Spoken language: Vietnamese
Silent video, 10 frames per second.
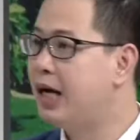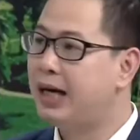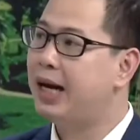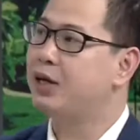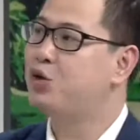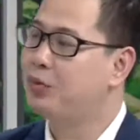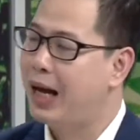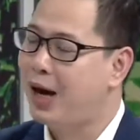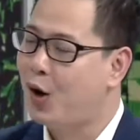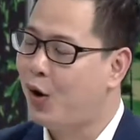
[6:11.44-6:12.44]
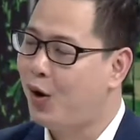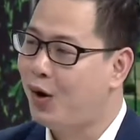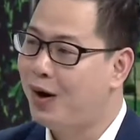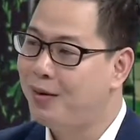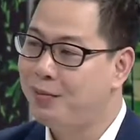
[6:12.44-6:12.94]
thứ nhất là chúng ta
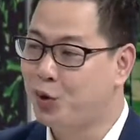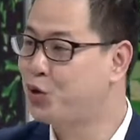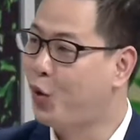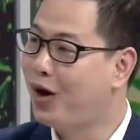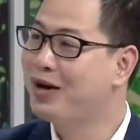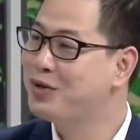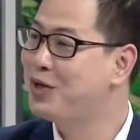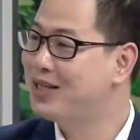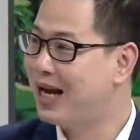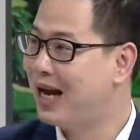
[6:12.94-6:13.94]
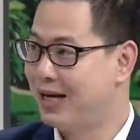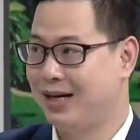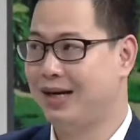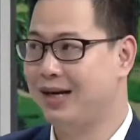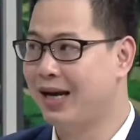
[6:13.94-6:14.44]
có một số các cái chuyên gia
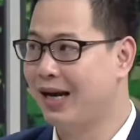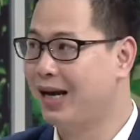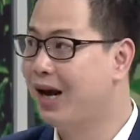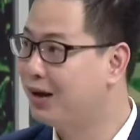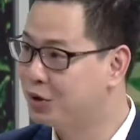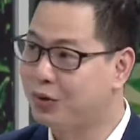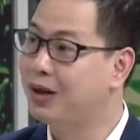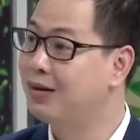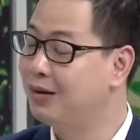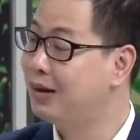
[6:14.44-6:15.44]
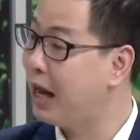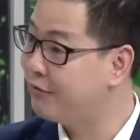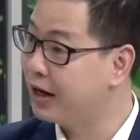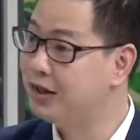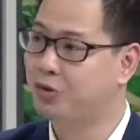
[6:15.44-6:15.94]
để à, chúng ta
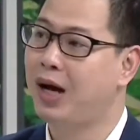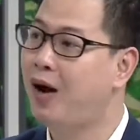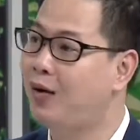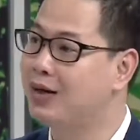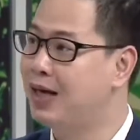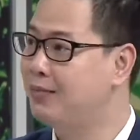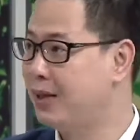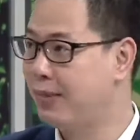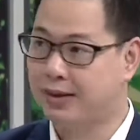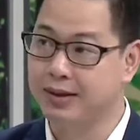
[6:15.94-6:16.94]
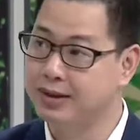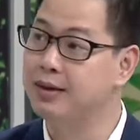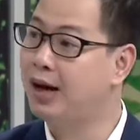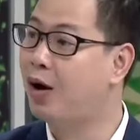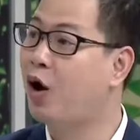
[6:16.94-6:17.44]
tham vấn, chúng ta hỏi xem xem là thực
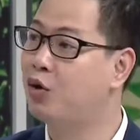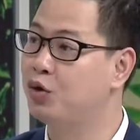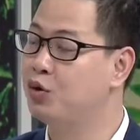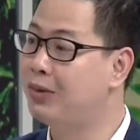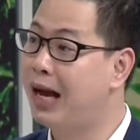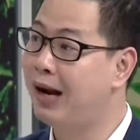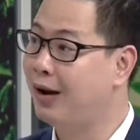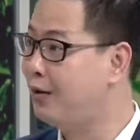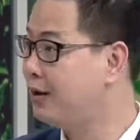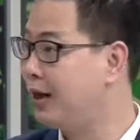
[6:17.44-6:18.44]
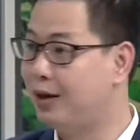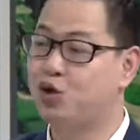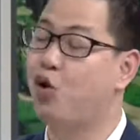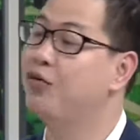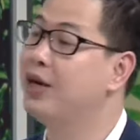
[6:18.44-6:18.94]
sự là con của chúng ta là có thể
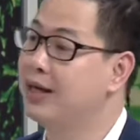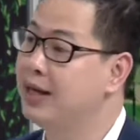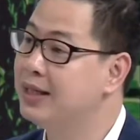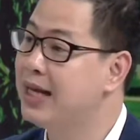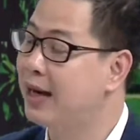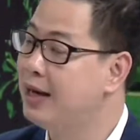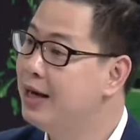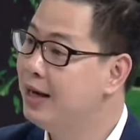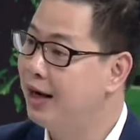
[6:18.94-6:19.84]
là trội về những cái dạng